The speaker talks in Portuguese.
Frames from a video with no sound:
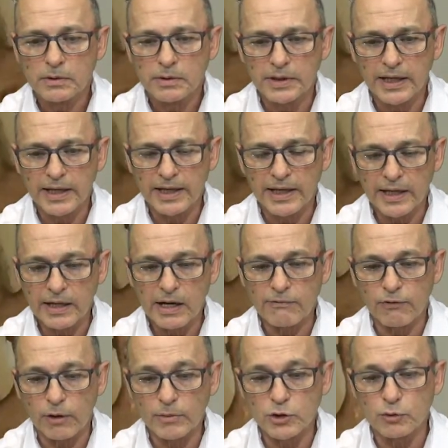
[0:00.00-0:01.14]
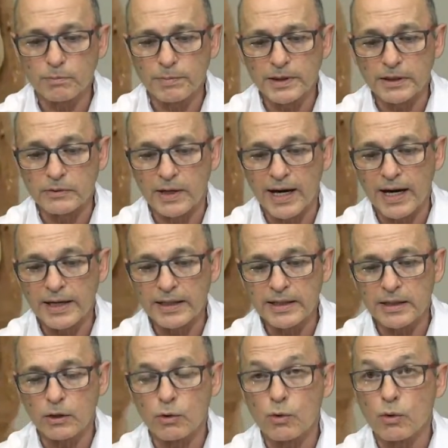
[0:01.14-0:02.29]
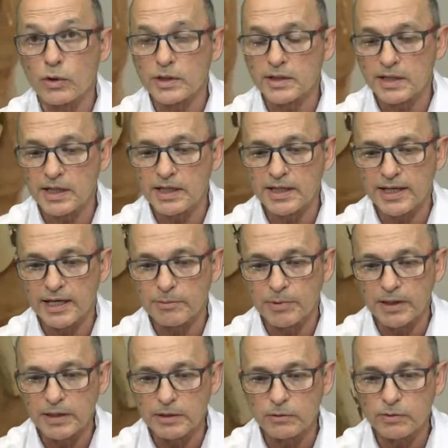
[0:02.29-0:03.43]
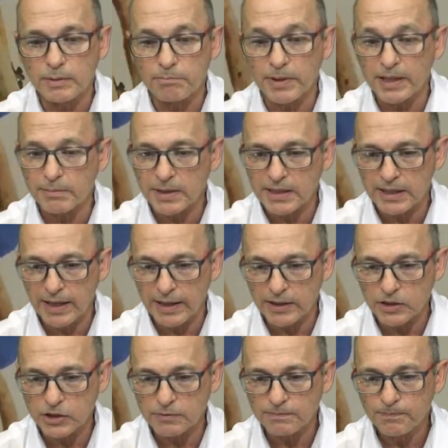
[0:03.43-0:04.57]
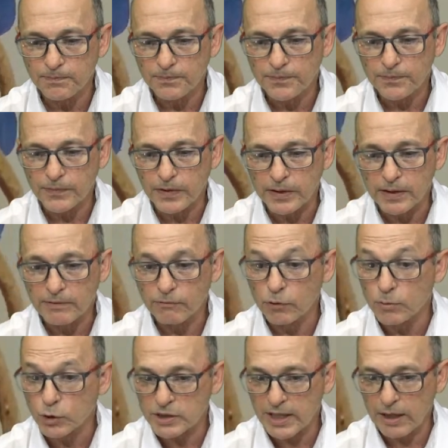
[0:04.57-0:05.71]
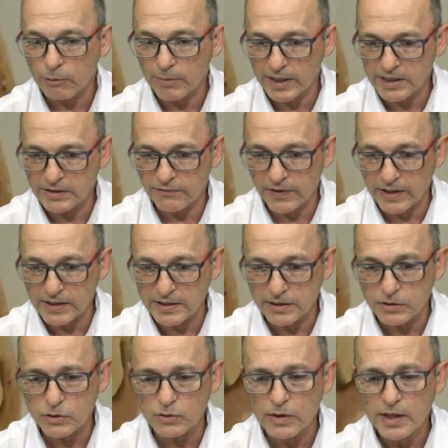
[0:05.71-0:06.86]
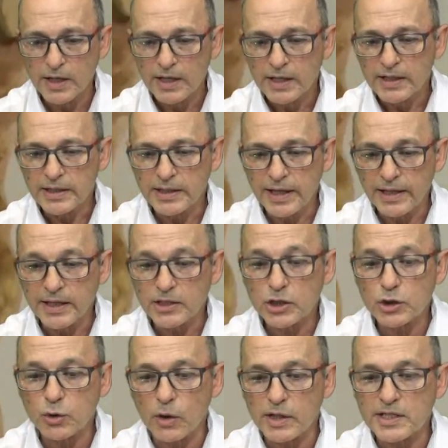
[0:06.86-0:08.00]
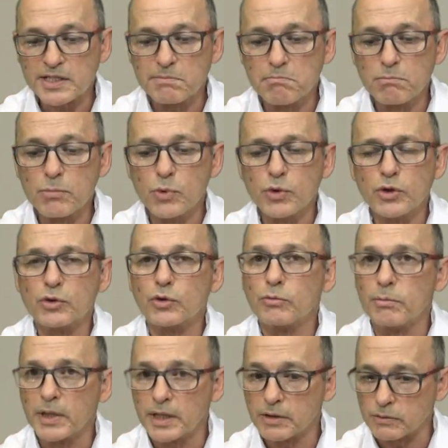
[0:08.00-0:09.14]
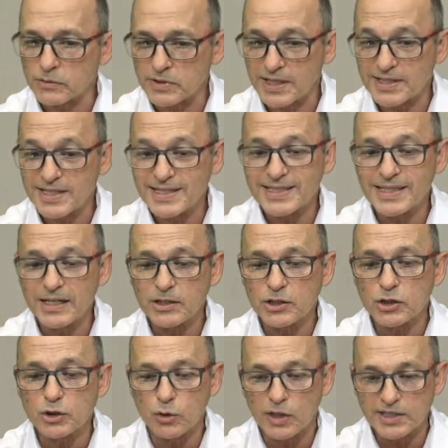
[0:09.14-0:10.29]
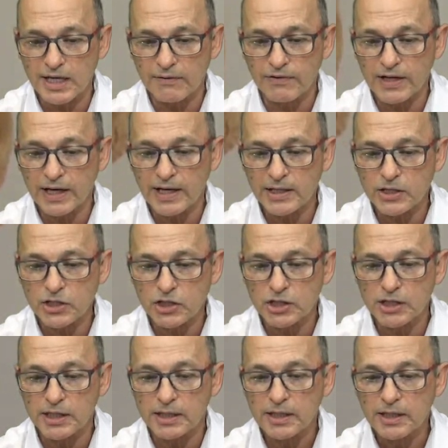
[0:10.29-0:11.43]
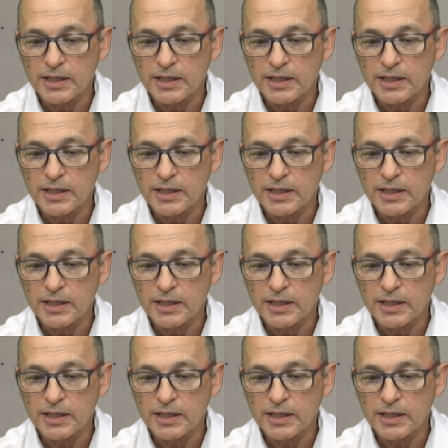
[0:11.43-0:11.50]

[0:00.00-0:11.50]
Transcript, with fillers: né? ela é na forma de um plano. Ali eu cortei aquela película pela metade, né? Vou mostrar como é que se faz isso. E ela distorce muito menos, às vezes nem distorce, ela fica retinha